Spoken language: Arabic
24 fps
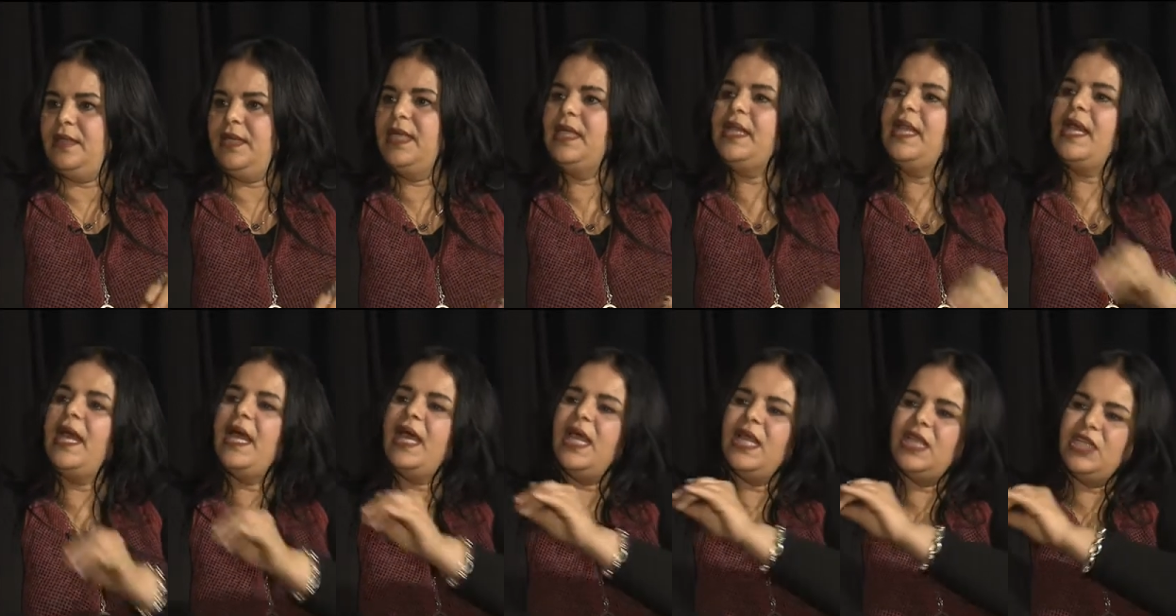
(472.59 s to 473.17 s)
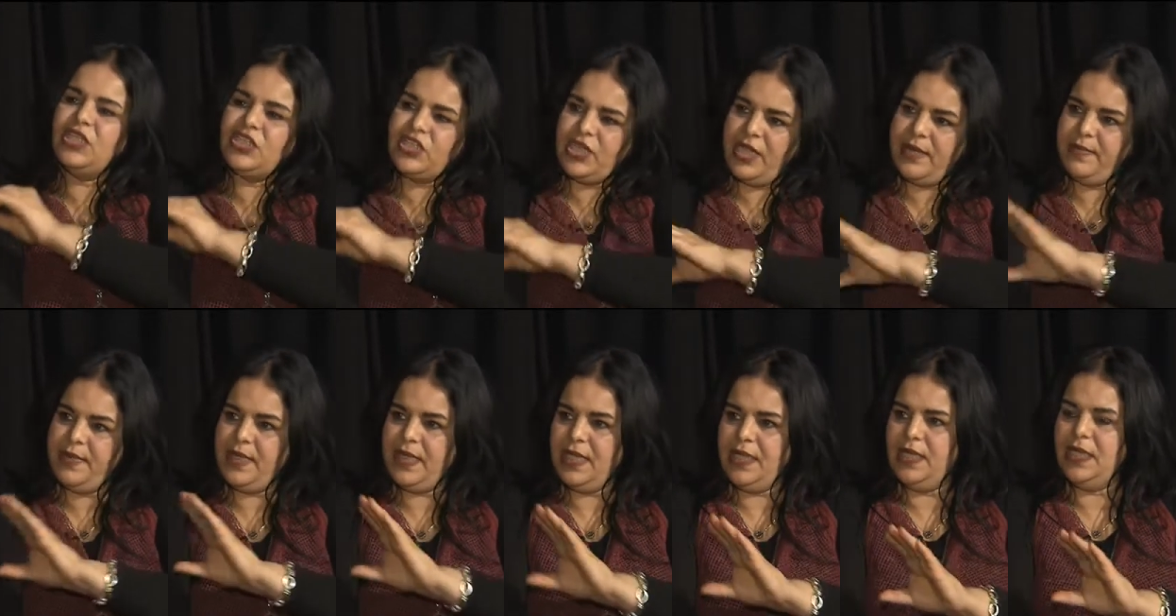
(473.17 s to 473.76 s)
إلى
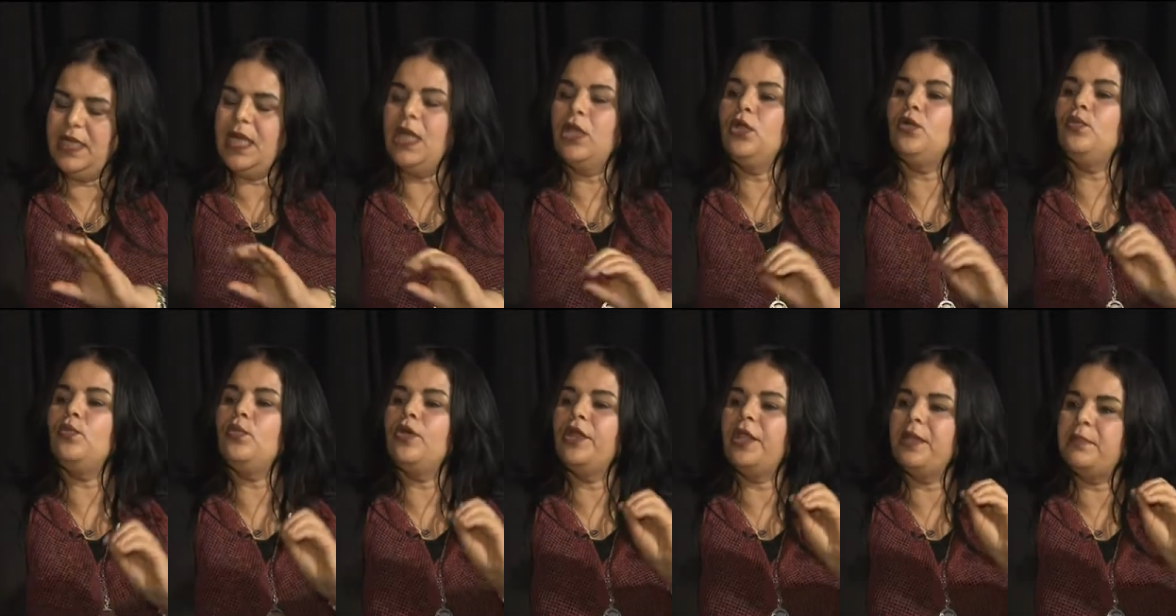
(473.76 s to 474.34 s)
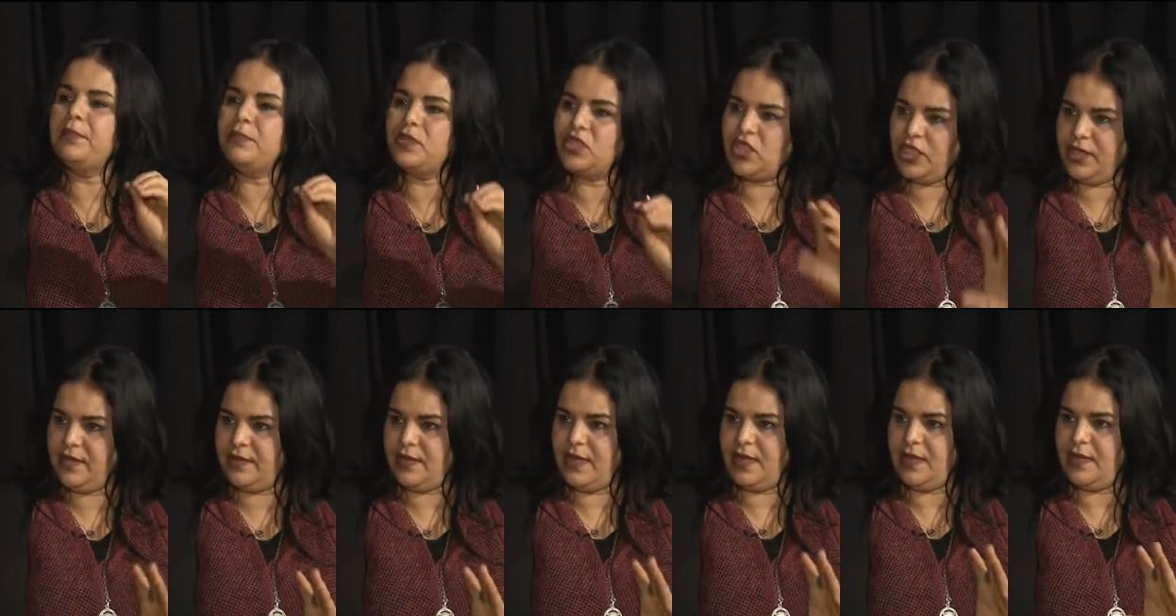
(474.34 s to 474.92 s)
الجامعي لأنه مهم
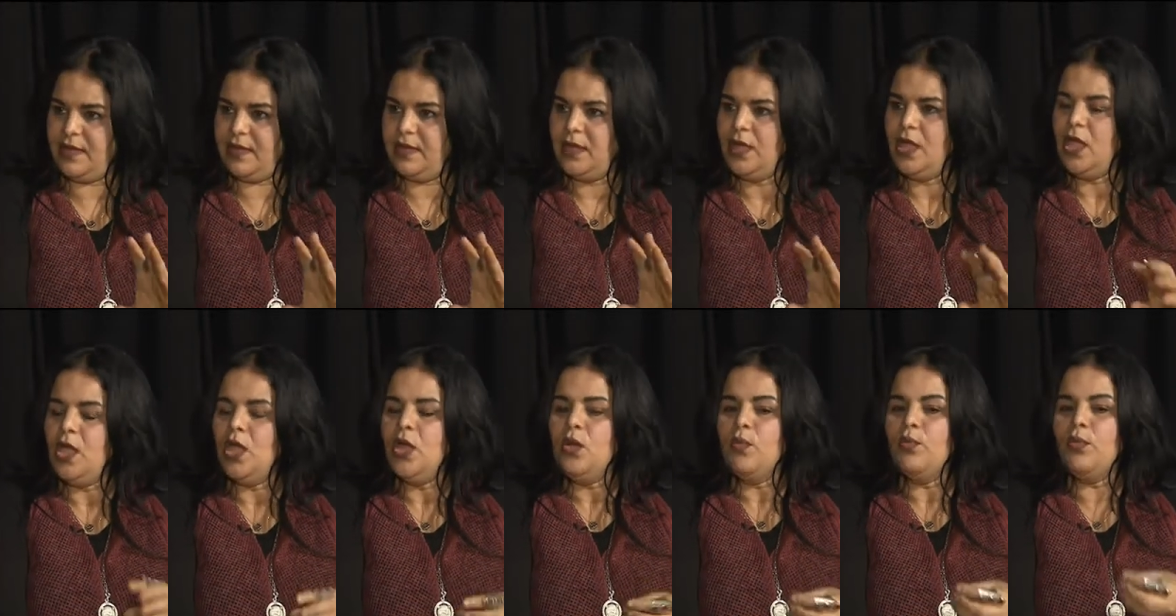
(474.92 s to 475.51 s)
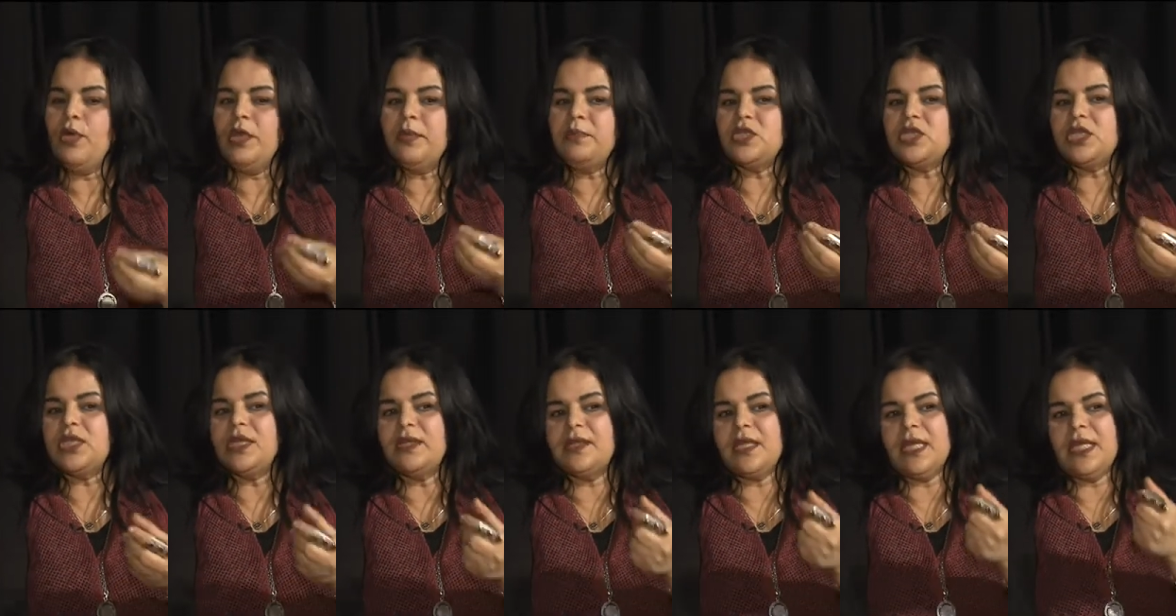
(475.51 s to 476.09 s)
جدا مهم
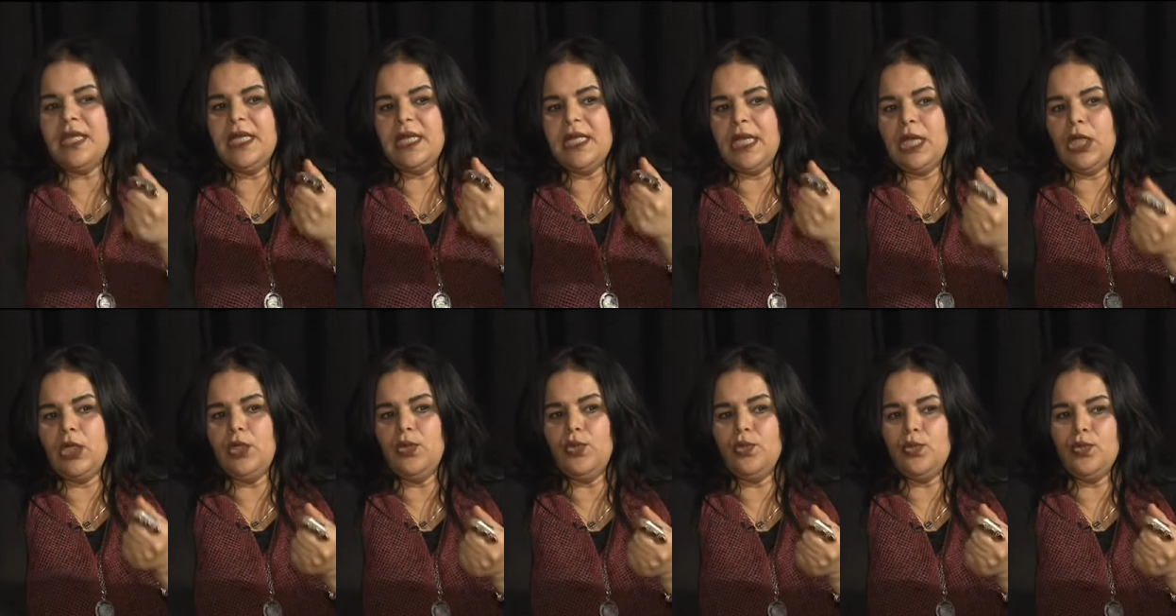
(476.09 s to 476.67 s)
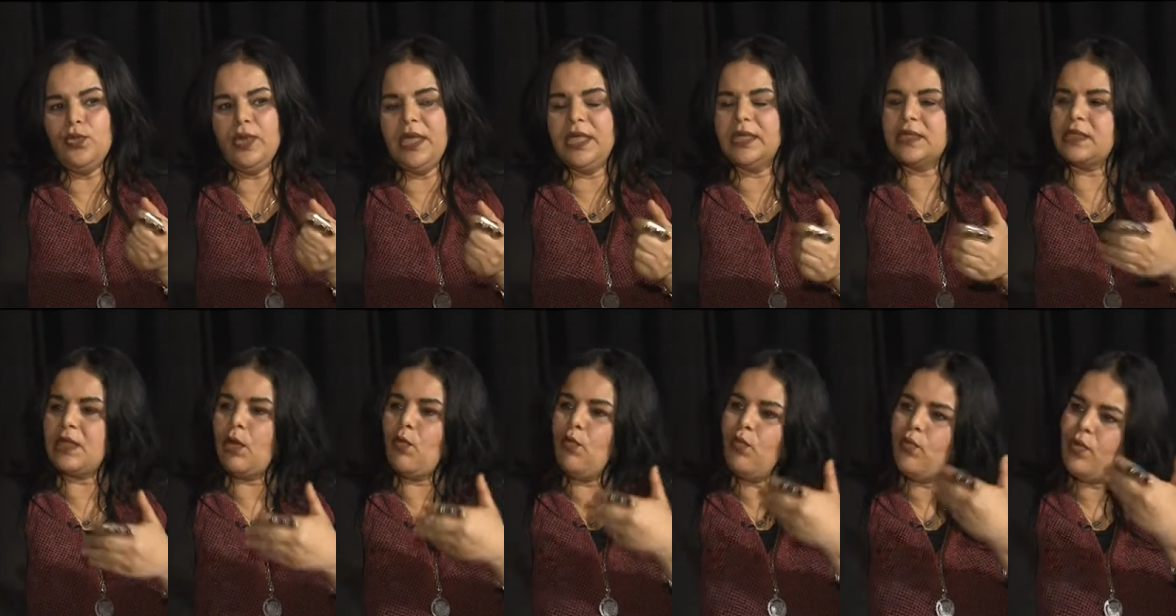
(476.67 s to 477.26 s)
جدا لأنه
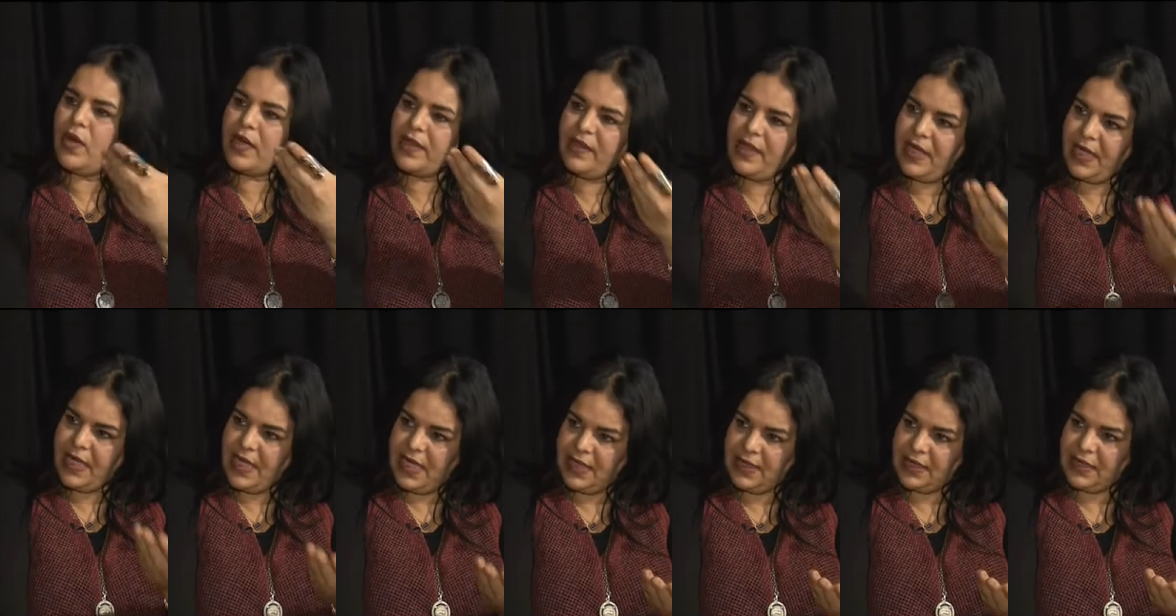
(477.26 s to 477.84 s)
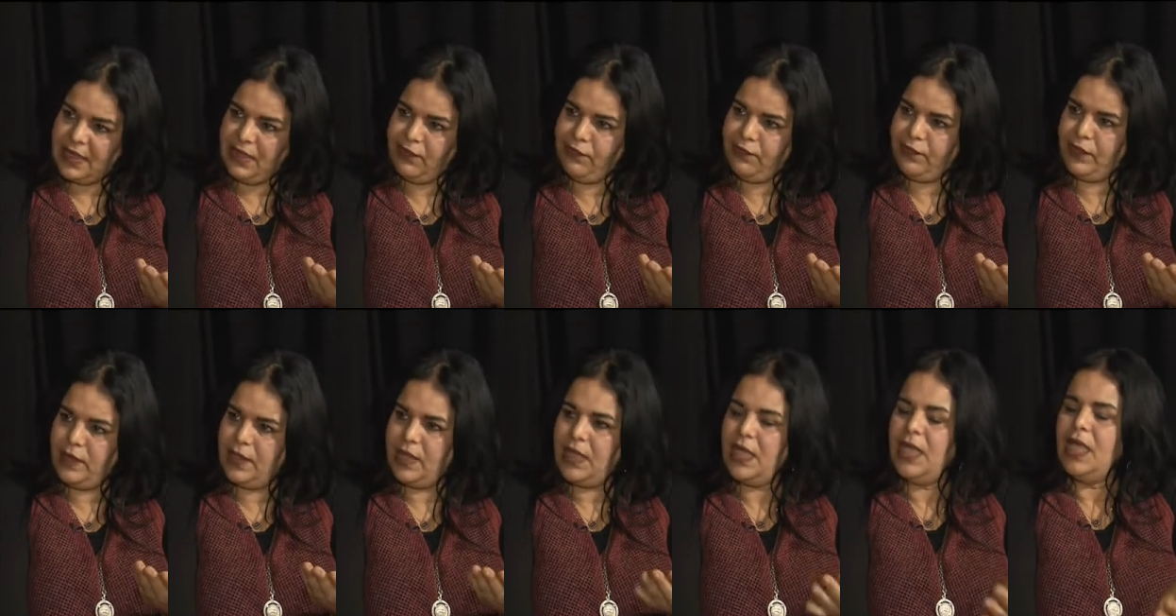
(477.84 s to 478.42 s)
يطور ذكاء
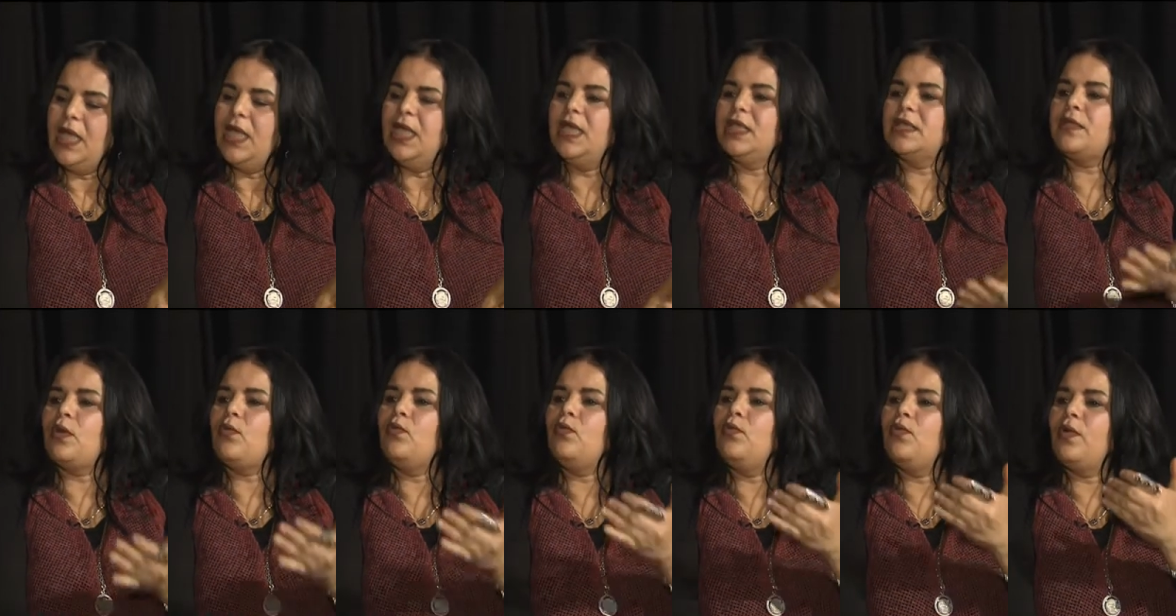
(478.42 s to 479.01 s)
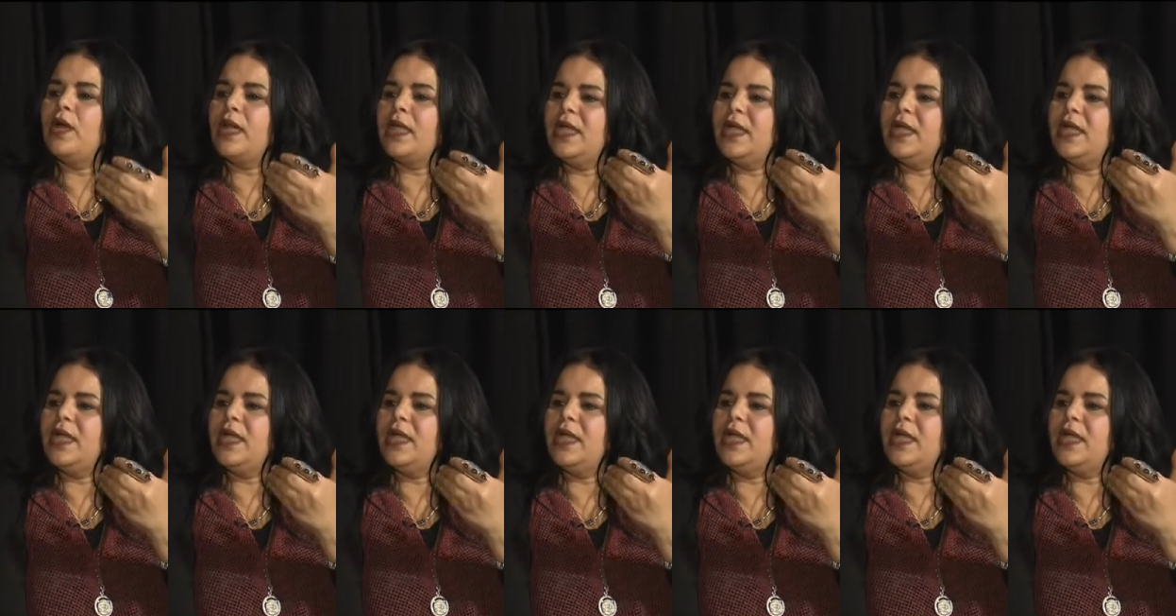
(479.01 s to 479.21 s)
الطفل يطور